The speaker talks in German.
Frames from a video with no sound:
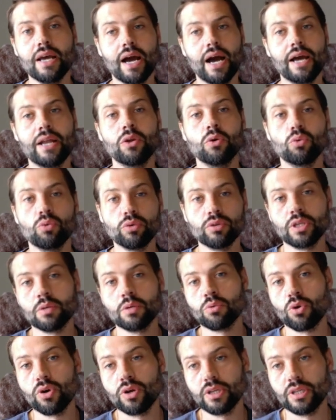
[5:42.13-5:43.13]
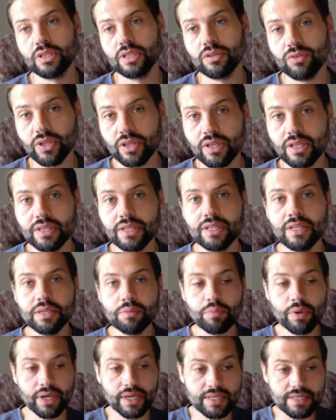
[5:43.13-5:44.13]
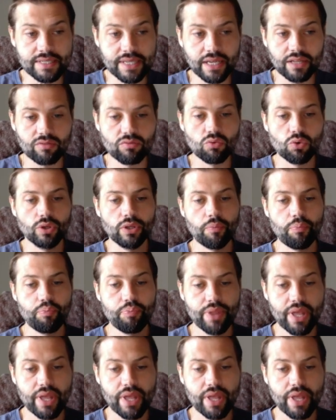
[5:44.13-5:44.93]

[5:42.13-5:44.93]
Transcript: eine ununterbrochene Dividende, die nicht mehr gesenkt wurde.